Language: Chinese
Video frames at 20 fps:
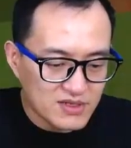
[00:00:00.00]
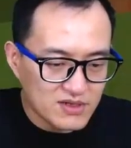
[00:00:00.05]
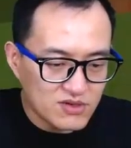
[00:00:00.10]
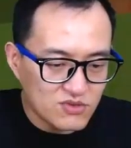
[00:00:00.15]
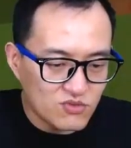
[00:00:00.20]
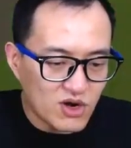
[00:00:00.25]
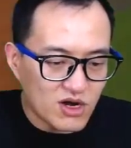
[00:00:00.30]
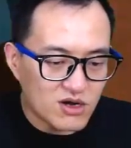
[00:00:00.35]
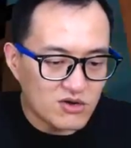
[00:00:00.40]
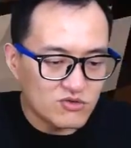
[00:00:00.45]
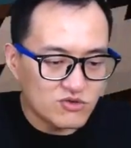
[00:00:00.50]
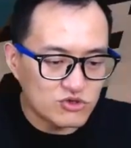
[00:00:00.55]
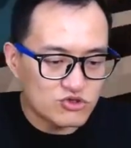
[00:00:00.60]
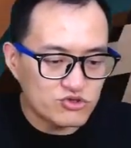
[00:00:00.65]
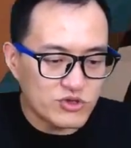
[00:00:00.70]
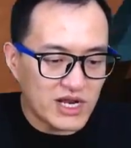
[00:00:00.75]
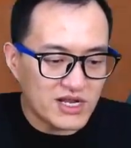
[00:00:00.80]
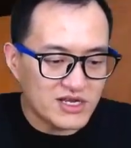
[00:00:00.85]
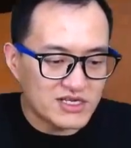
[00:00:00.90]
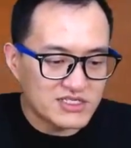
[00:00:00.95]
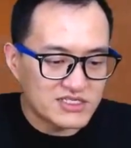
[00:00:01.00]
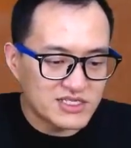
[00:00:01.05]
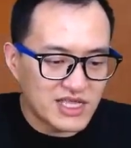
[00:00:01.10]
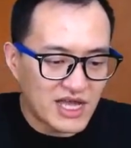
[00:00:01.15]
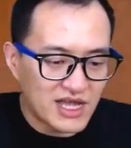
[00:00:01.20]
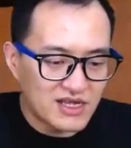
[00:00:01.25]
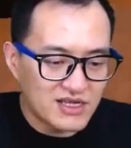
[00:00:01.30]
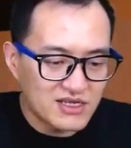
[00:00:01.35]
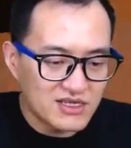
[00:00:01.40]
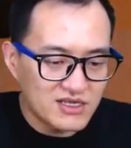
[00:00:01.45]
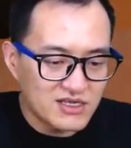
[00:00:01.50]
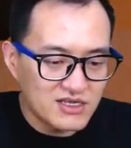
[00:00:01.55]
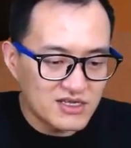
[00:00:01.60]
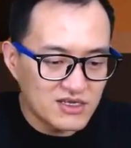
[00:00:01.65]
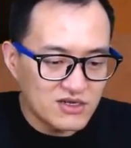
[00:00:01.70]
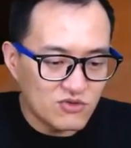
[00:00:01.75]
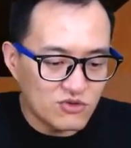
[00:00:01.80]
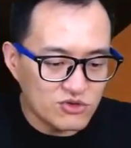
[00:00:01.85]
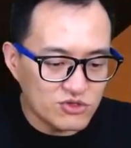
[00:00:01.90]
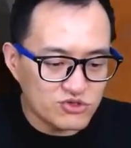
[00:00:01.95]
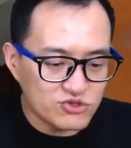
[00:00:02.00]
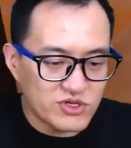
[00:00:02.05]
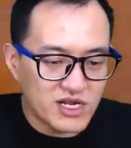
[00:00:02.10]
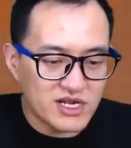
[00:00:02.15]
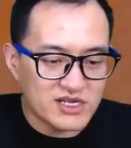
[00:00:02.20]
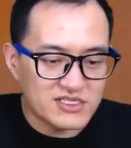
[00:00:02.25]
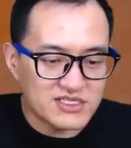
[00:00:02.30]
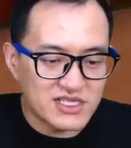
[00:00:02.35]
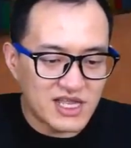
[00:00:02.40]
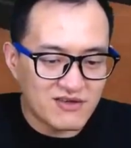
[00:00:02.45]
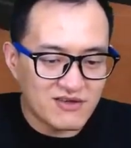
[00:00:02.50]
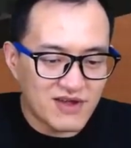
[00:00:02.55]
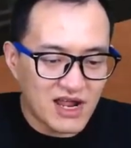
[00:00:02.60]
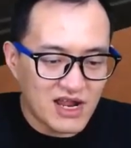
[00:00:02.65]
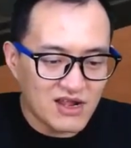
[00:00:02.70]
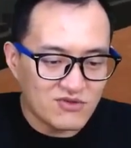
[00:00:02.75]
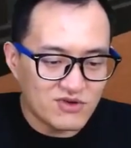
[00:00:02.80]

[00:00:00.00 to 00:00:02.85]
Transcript: 哇，我摔了个鸡蛋，我又摔了个鸡蛋，完，